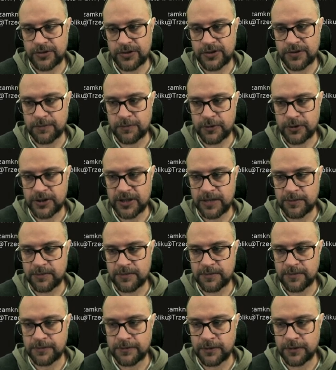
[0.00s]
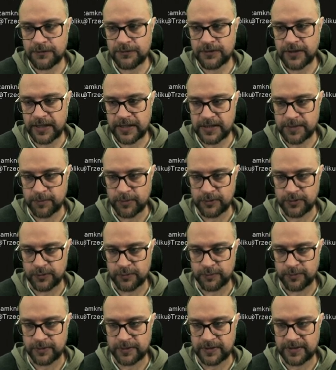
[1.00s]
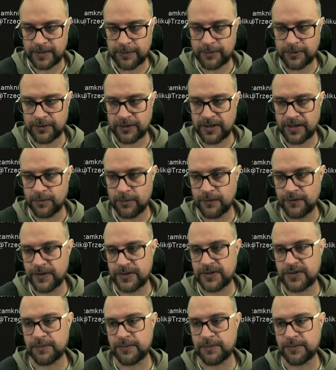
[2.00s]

co można by było w ten sposób zaprogramować.